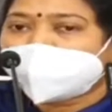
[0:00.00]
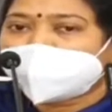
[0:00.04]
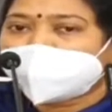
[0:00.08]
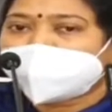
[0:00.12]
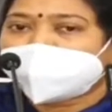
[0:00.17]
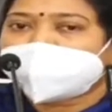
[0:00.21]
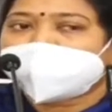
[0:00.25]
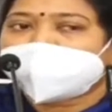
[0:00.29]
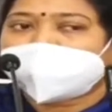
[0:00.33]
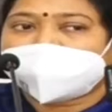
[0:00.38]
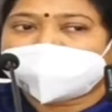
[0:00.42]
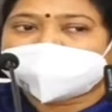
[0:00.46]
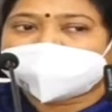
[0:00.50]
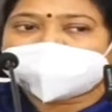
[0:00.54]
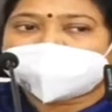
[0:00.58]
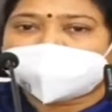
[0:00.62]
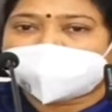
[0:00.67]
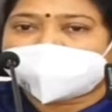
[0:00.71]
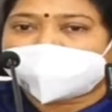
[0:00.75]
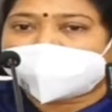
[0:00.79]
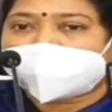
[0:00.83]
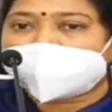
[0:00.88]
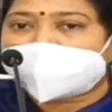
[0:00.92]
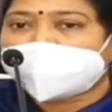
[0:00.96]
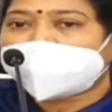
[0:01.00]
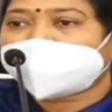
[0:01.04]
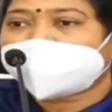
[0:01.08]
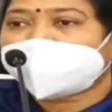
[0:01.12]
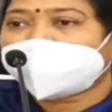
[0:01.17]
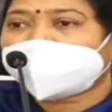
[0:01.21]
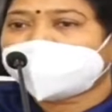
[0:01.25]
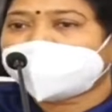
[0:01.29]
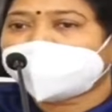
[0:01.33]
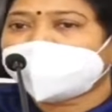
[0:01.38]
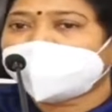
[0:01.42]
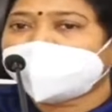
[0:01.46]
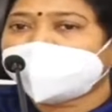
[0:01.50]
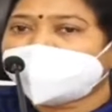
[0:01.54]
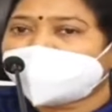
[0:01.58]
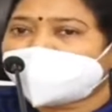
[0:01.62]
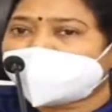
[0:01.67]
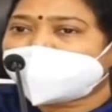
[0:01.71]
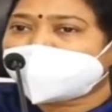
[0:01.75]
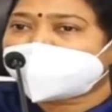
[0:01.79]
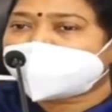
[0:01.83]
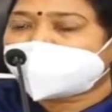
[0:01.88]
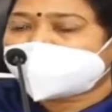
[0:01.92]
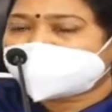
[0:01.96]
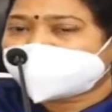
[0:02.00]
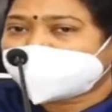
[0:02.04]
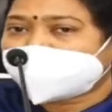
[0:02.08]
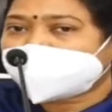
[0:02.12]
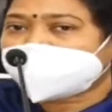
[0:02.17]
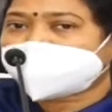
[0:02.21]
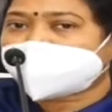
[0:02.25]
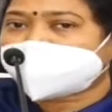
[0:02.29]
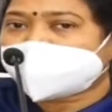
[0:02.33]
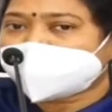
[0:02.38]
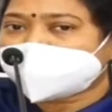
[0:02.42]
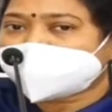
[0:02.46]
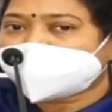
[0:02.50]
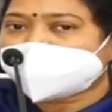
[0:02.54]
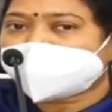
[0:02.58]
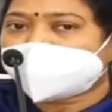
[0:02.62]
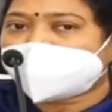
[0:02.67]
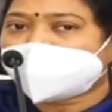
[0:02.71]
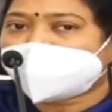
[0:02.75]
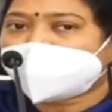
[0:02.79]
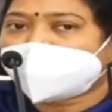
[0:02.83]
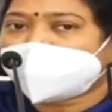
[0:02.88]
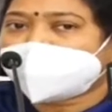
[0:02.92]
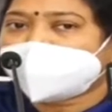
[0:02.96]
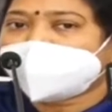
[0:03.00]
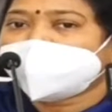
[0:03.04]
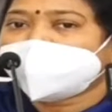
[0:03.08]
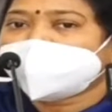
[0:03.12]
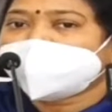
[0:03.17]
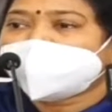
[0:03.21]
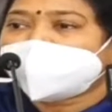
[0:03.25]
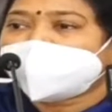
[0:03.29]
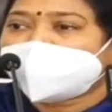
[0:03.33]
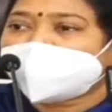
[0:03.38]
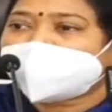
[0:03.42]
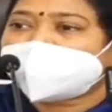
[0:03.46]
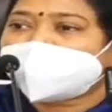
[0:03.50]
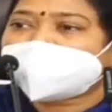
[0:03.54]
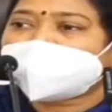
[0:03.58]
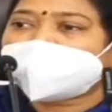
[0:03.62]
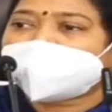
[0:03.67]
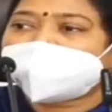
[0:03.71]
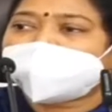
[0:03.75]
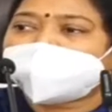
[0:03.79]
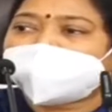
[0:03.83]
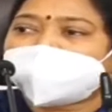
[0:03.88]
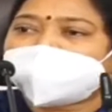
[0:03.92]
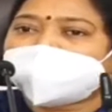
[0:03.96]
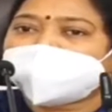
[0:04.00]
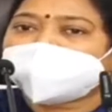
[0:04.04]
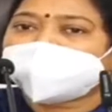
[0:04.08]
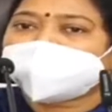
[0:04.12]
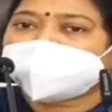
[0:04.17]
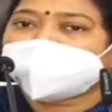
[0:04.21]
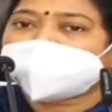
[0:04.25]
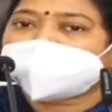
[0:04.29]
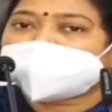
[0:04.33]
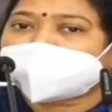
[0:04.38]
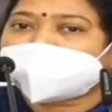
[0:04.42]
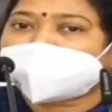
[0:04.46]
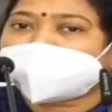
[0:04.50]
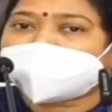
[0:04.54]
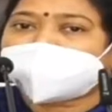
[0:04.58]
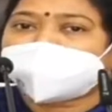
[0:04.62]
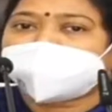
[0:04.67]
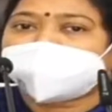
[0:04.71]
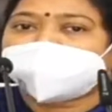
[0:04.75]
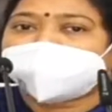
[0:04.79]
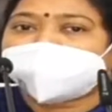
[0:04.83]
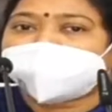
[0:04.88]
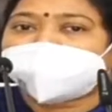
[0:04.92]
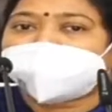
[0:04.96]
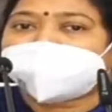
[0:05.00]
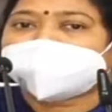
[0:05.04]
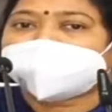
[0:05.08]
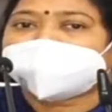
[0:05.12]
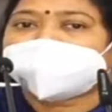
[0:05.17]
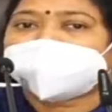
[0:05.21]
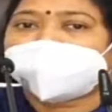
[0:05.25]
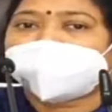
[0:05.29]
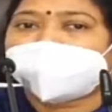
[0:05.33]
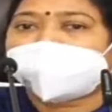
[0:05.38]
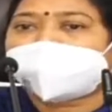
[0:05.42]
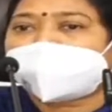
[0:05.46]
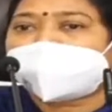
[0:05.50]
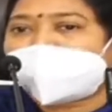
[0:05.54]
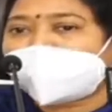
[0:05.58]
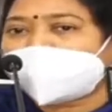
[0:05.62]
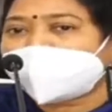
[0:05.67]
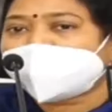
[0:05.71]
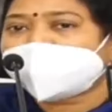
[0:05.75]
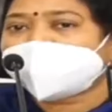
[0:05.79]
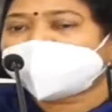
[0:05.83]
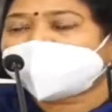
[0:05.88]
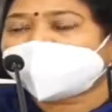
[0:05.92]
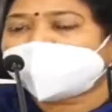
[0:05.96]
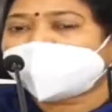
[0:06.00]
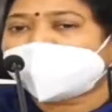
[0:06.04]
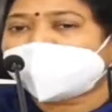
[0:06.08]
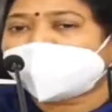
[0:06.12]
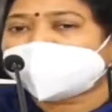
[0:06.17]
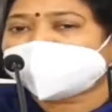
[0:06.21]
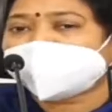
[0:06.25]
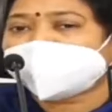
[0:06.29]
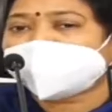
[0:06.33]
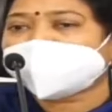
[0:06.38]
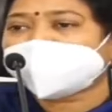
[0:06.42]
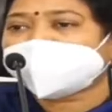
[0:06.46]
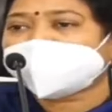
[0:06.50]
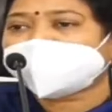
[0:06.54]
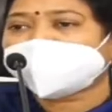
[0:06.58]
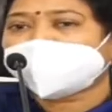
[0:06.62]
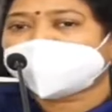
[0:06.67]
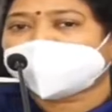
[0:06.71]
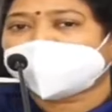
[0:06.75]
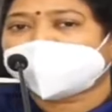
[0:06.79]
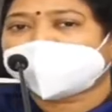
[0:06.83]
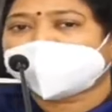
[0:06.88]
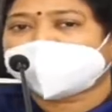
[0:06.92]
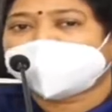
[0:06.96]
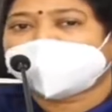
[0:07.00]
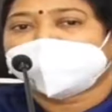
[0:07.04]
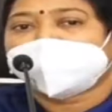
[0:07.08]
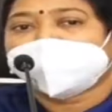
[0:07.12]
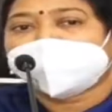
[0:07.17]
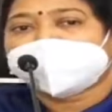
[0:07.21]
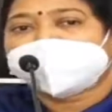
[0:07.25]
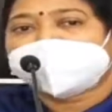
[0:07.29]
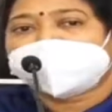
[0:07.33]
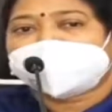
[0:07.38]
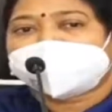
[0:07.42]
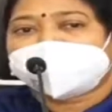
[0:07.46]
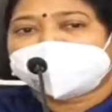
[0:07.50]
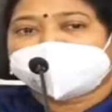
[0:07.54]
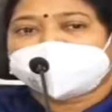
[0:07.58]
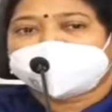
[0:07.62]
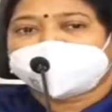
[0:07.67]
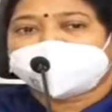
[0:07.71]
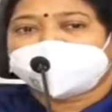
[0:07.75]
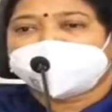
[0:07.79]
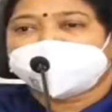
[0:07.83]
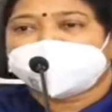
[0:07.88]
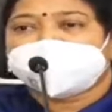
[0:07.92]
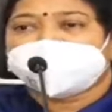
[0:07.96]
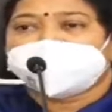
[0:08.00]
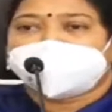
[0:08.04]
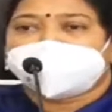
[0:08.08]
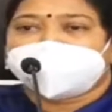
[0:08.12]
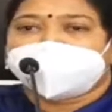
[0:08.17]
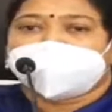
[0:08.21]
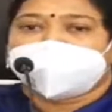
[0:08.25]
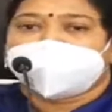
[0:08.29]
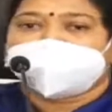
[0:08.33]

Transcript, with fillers: ఈ రెండేళ్ల కాలంలో మరి ప్రజలకు తెలుస్తూ ఉంది ఎందుకంటే మనం చూస్తే గతంలో పాలన మీద అసంతృప్తి ఉండి మరి ఎప్పుడు